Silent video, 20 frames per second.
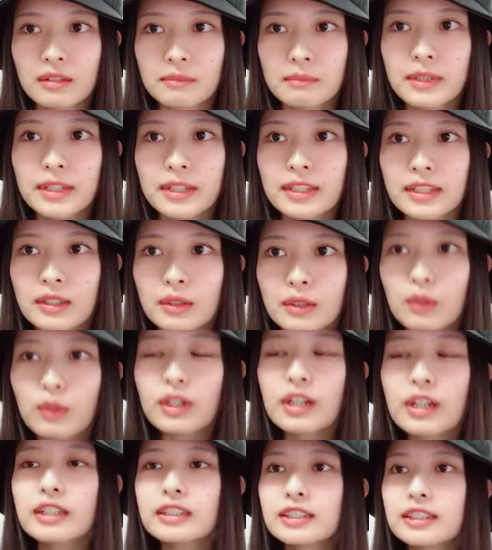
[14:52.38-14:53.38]
まだねご
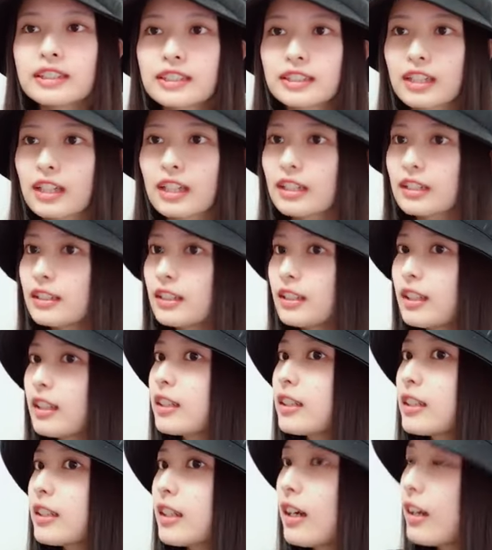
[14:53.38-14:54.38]
かんしか行ってな
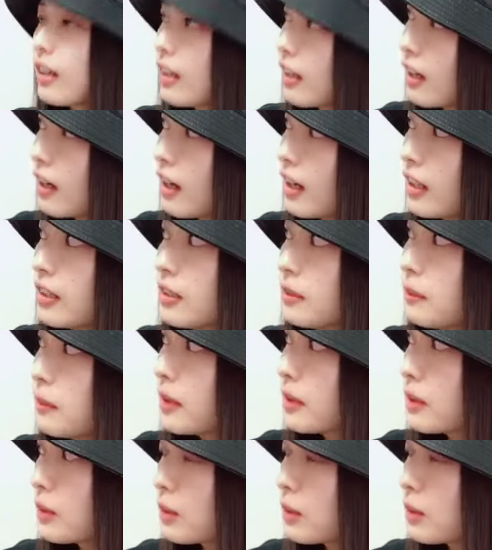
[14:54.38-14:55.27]
いから、アニメ